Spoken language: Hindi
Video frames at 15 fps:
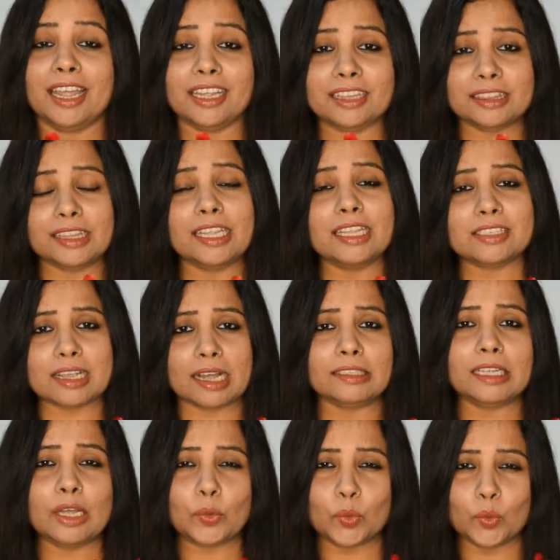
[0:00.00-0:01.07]
इतने
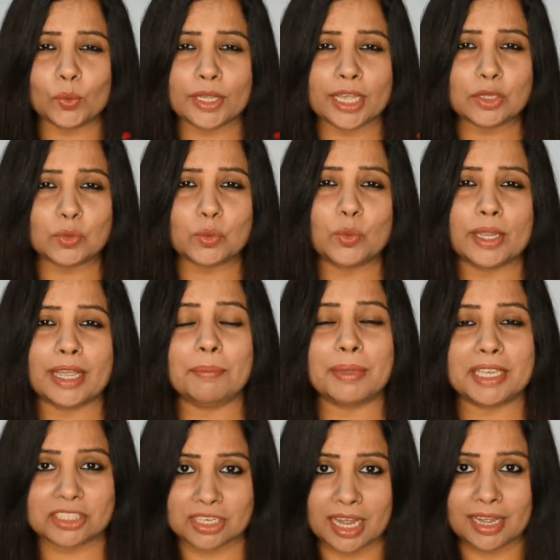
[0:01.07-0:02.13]
ज़्यादा रूखे सूखे
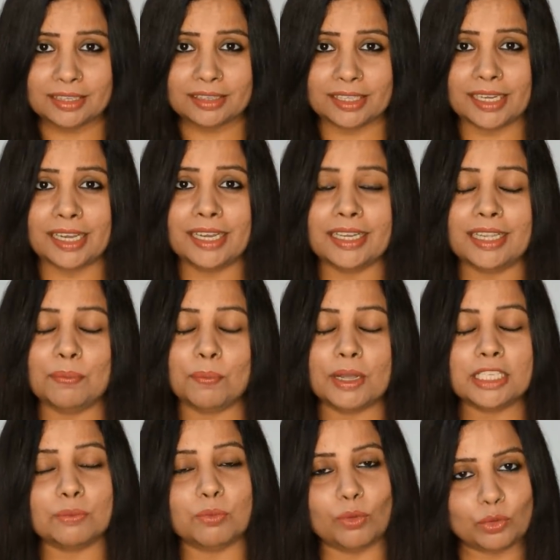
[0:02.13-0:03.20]
बेजान थे कि
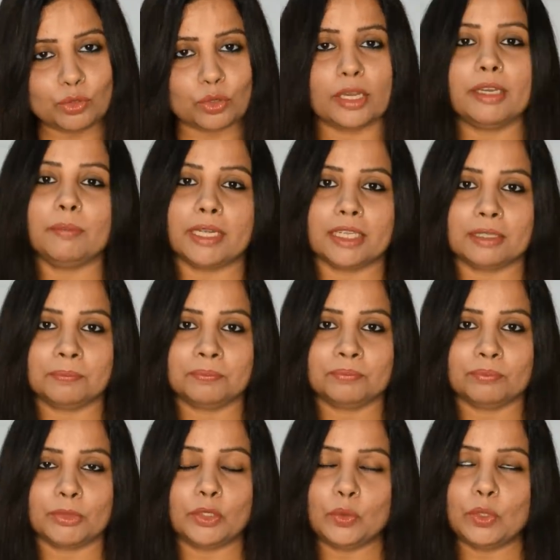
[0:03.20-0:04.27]
बस पूछो ही मत
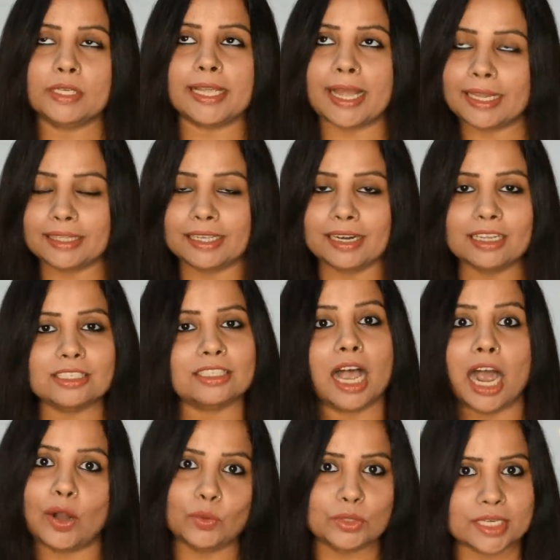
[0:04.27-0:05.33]
बिल्कुल कहते हैं ना
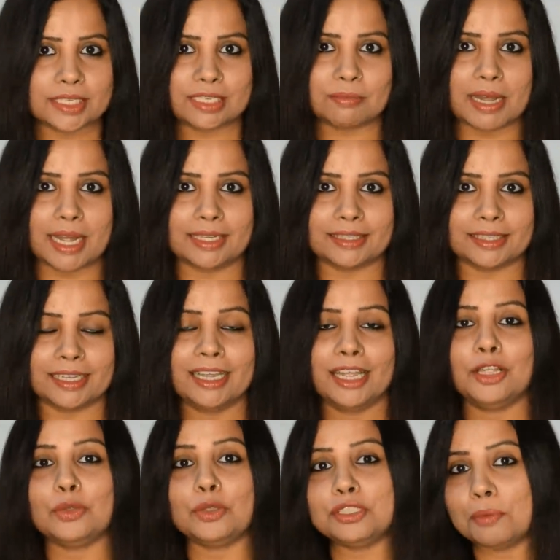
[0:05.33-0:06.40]
झाड़ू जैसे बाल थे
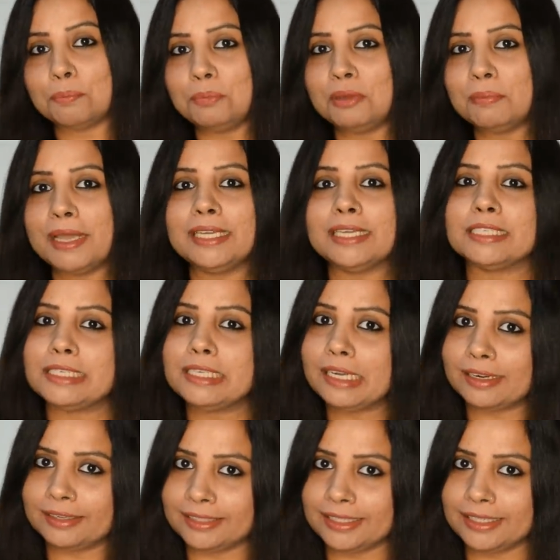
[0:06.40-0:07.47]
तो जब भी मैं किसी
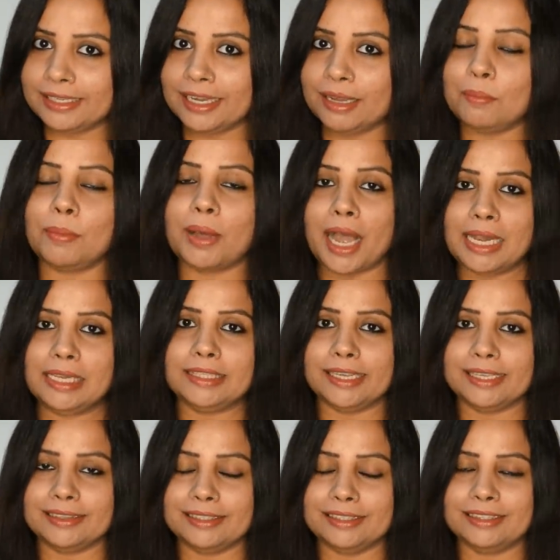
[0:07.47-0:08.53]
लड़की के बाल
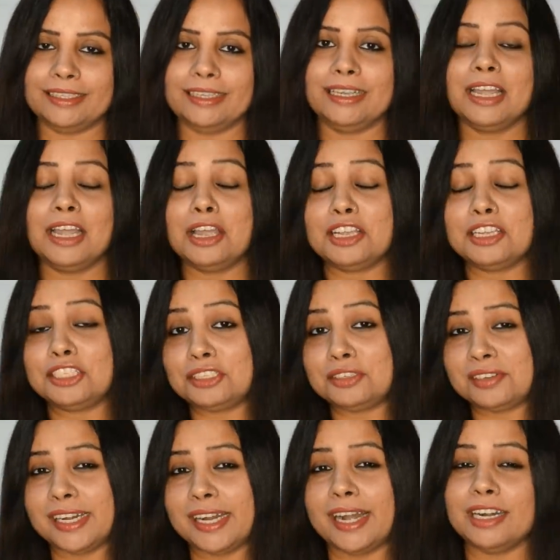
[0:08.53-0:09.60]
देखती थी
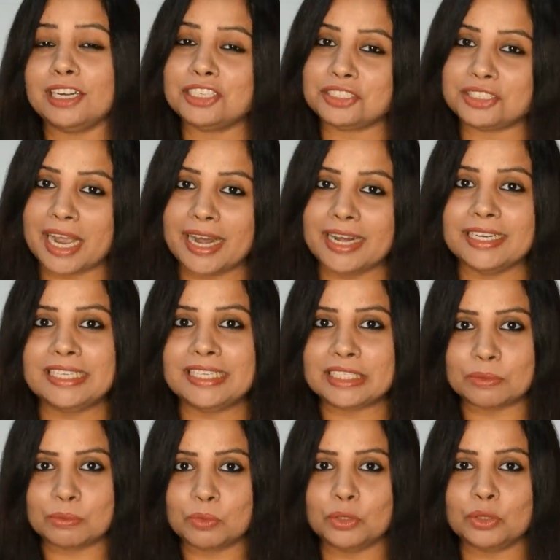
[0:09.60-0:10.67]
स्ट्रेट शाइनी
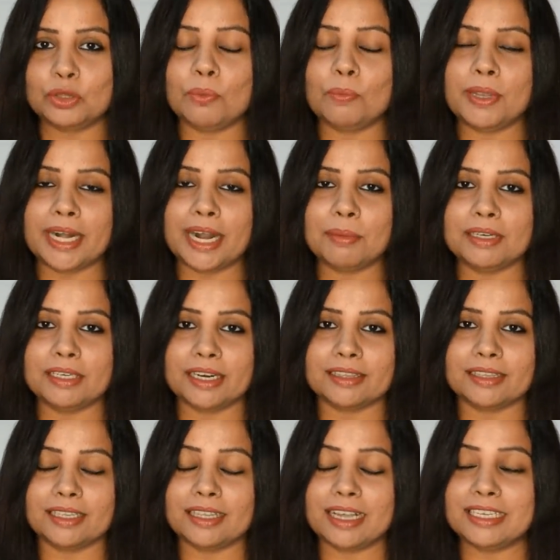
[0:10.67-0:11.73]
स्मूथ तो मेरा मन
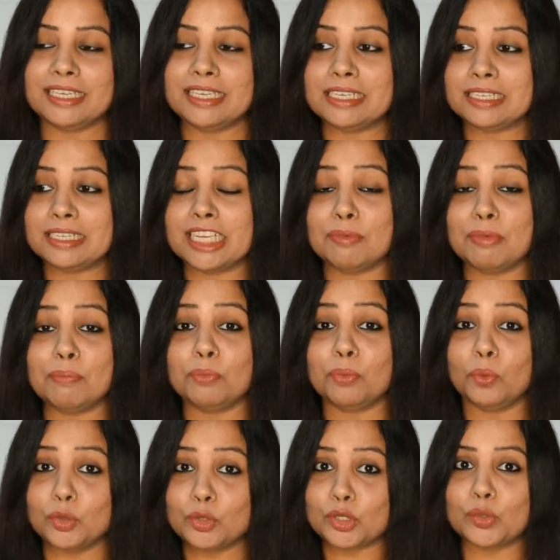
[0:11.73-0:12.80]
करता था कि इससे मैं
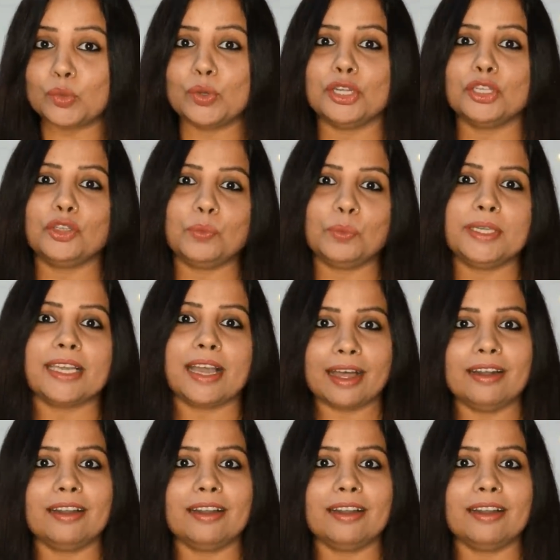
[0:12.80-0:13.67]
पूछ लूँ कि तुम क्या